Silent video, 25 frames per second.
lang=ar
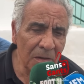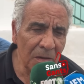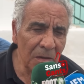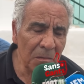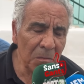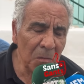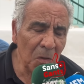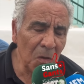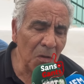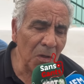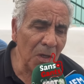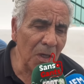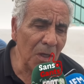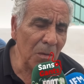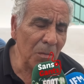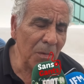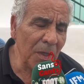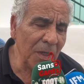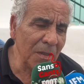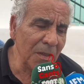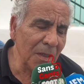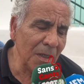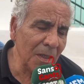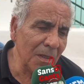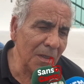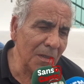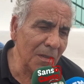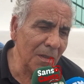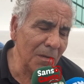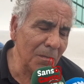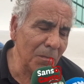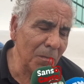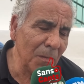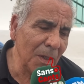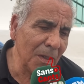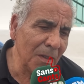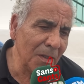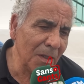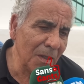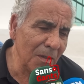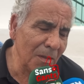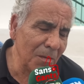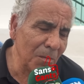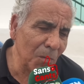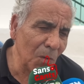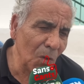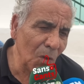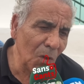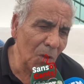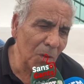مورال معناتها معناتها
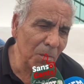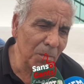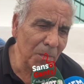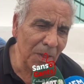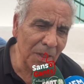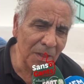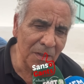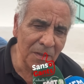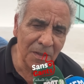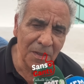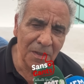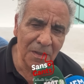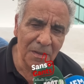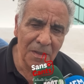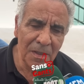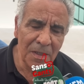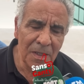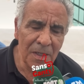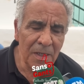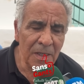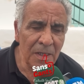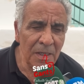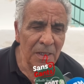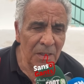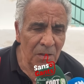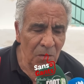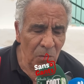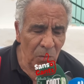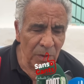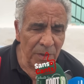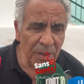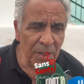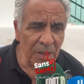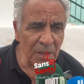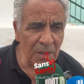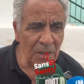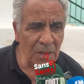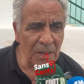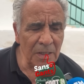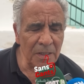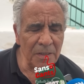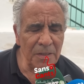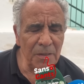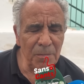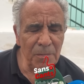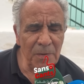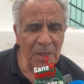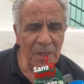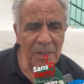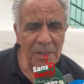كلهم معناتها وهذاك اللي
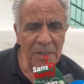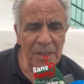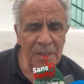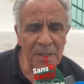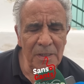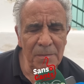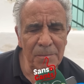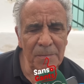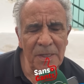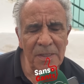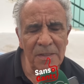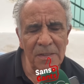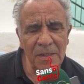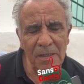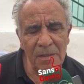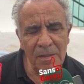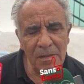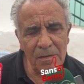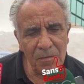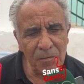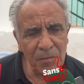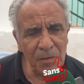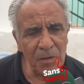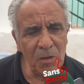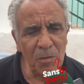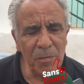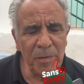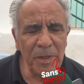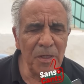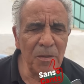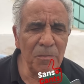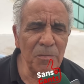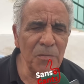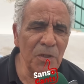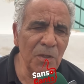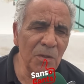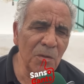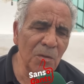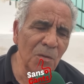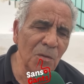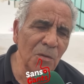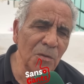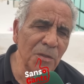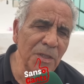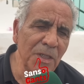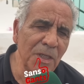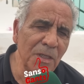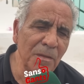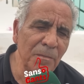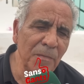قدمنا عليه معناتها الفينومين
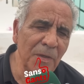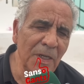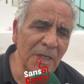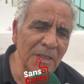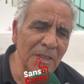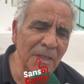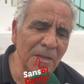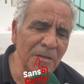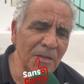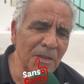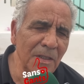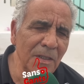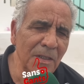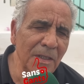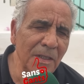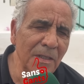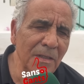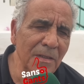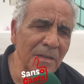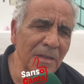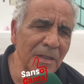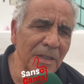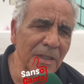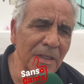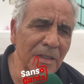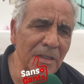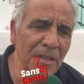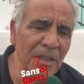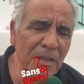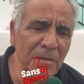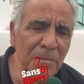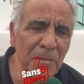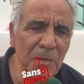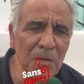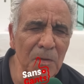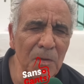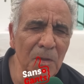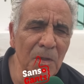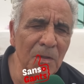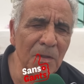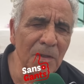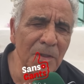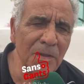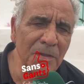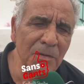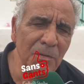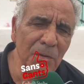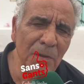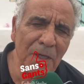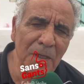بسيكولوجيك معناتها سي
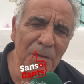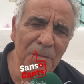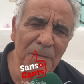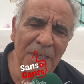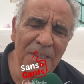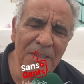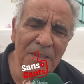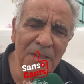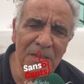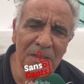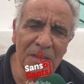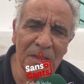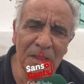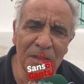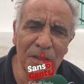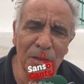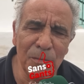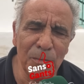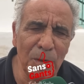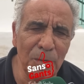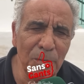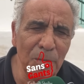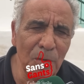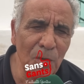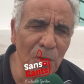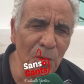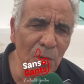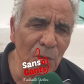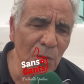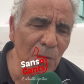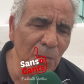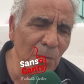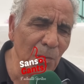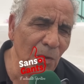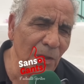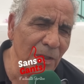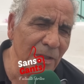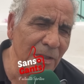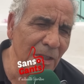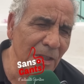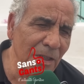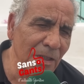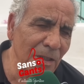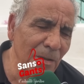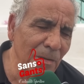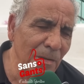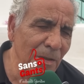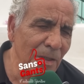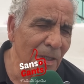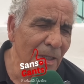سواء معناتها تخدمهم مع جروب ولا
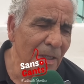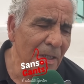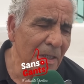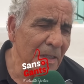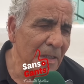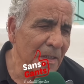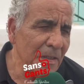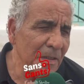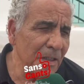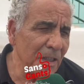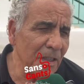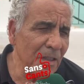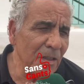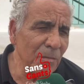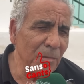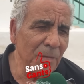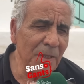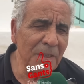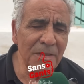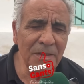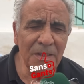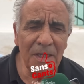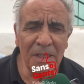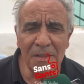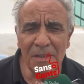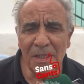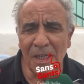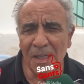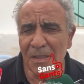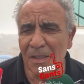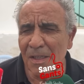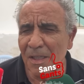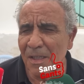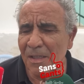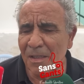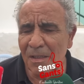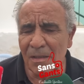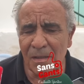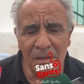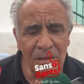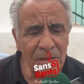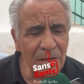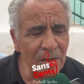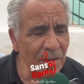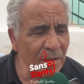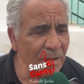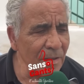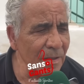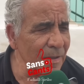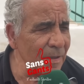تخدم تخدم ساعات حتى
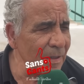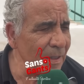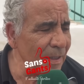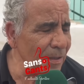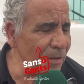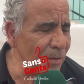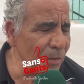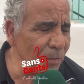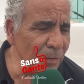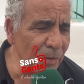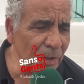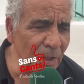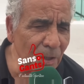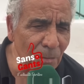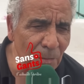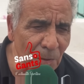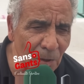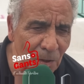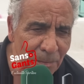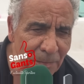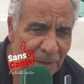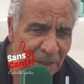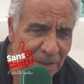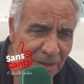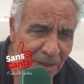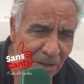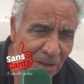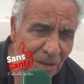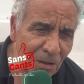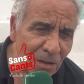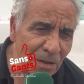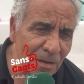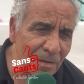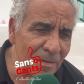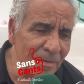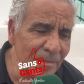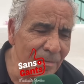انديفيديال معناتها آه.